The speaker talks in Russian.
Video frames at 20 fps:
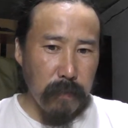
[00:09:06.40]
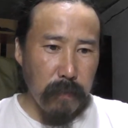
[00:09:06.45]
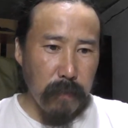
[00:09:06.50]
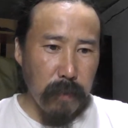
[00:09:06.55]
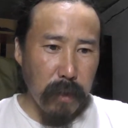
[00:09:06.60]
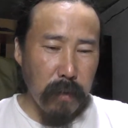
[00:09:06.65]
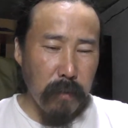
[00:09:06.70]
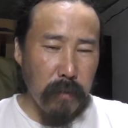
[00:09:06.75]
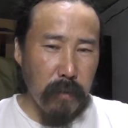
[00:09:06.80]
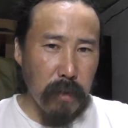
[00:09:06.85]

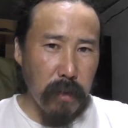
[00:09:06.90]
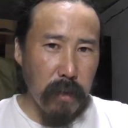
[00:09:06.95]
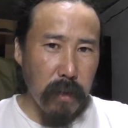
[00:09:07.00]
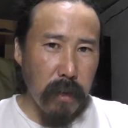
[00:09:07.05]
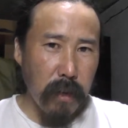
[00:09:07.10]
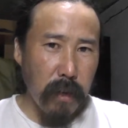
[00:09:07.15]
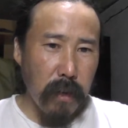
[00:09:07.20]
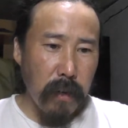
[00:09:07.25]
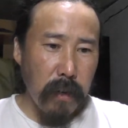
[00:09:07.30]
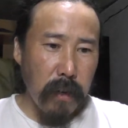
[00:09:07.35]
Потому
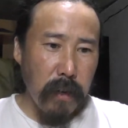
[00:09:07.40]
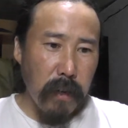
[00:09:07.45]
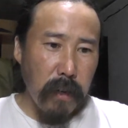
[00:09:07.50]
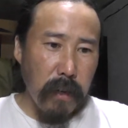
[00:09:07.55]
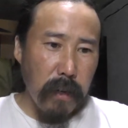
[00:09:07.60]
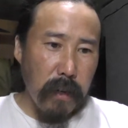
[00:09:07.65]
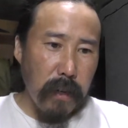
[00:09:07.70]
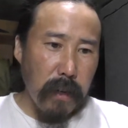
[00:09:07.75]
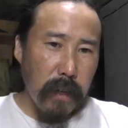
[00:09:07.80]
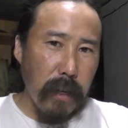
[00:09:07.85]
что
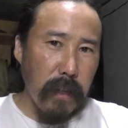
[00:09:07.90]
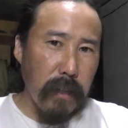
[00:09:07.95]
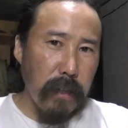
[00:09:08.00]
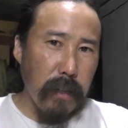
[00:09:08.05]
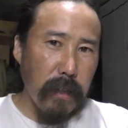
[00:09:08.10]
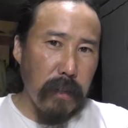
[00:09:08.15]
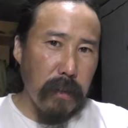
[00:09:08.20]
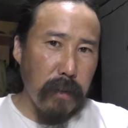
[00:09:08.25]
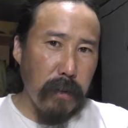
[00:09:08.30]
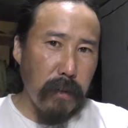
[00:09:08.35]

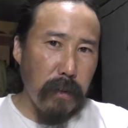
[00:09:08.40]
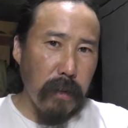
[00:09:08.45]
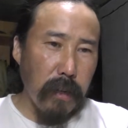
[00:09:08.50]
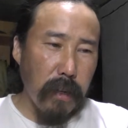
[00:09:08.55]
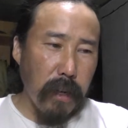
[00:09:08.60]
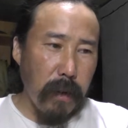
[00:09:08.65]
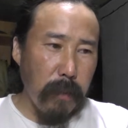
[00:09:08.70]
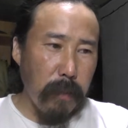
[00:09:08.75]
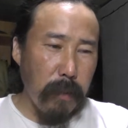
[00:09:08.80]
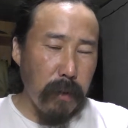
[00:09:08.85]
этих трех
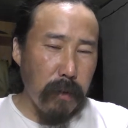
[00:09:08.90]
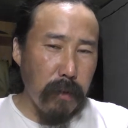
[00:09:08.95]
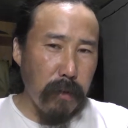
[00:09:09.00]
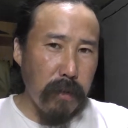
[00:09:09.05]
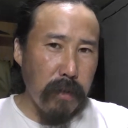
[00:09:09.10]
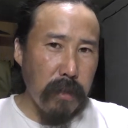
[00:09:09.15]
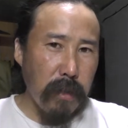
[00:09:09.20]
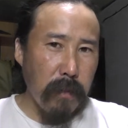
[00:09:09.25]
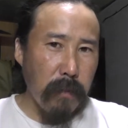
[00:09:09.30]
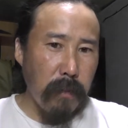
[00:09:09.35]
капель
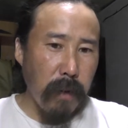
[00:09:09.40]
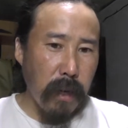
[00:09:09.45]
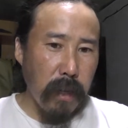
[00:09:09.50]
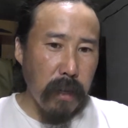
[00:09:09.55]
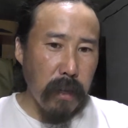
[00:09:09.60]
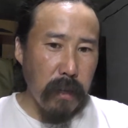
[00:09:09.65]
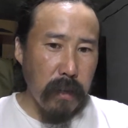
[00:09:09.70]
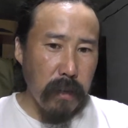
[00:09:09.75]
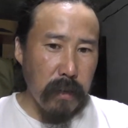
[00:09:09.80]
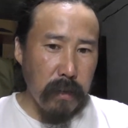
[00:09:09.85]
очень
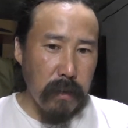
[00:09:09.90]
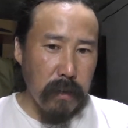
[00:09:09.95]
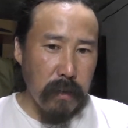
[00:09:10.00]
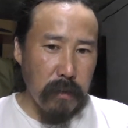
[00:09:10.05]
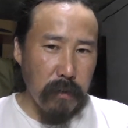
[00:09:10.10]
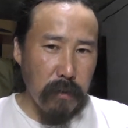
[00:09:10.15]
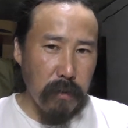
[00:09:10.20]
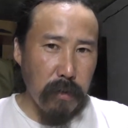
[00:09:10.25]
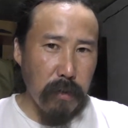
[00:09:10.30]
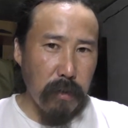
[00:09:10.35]
мало.
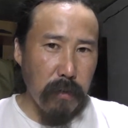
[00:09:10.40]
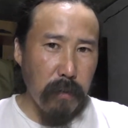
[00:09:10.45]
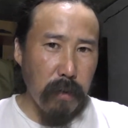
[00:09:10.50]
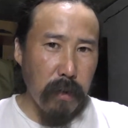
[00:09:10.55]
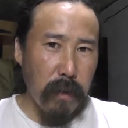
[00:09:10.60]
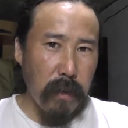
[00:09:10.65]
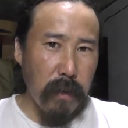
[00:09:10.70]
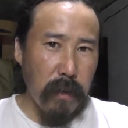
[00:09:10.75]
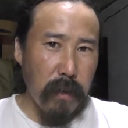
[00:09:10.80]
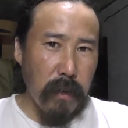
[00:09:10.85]
Ну,
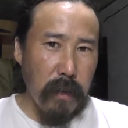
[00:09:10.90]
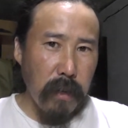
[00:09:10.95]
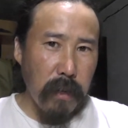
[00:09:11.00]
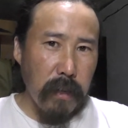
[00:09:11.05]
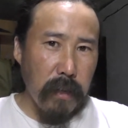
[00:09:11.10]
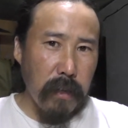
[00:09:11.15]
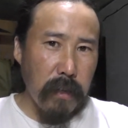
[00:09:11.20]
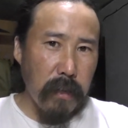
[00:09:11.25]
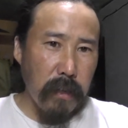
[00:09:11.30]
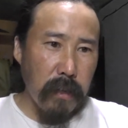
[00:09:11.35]
чтобы
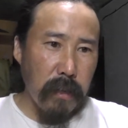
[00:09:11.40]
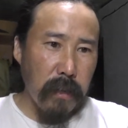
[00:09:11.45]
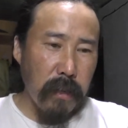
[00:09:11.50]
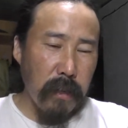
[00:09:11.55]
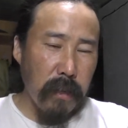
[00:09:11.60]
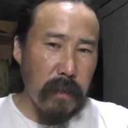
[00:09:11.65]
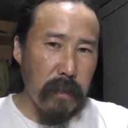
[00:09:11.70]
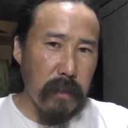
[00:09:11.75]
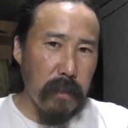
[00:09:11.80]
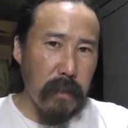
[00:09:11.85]
э,
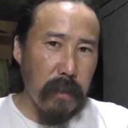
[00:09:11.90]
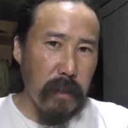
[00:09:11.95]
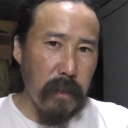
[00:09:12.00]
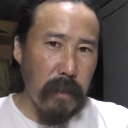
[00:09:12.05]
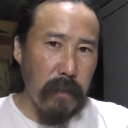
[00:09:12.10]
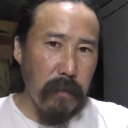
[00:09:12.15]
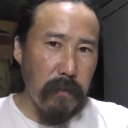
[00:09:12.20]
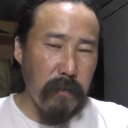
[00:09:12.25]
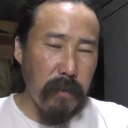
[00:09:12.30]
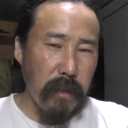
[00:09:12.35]

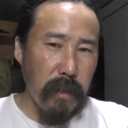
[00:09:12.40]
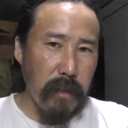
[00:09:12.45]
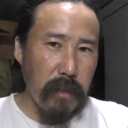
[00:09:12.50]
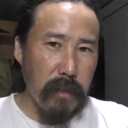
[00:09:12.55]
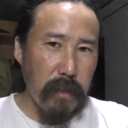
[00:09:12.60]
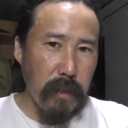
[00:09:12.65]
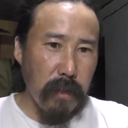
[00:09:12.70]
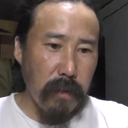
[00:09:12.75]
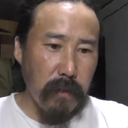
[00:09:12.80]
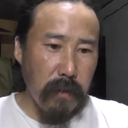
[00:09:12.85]
нанести вред
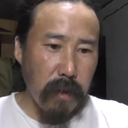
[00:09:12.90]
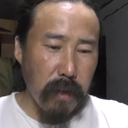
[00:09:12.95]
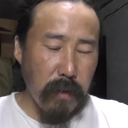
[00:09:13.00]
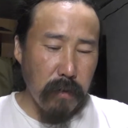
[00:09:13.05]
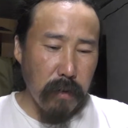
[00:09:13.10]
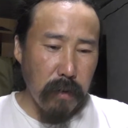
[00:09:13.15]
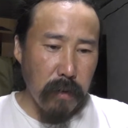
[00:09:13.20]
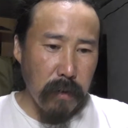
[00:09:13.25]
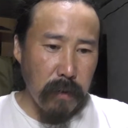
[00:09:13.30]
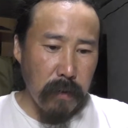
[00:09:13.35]

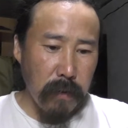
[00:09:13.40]
человеку.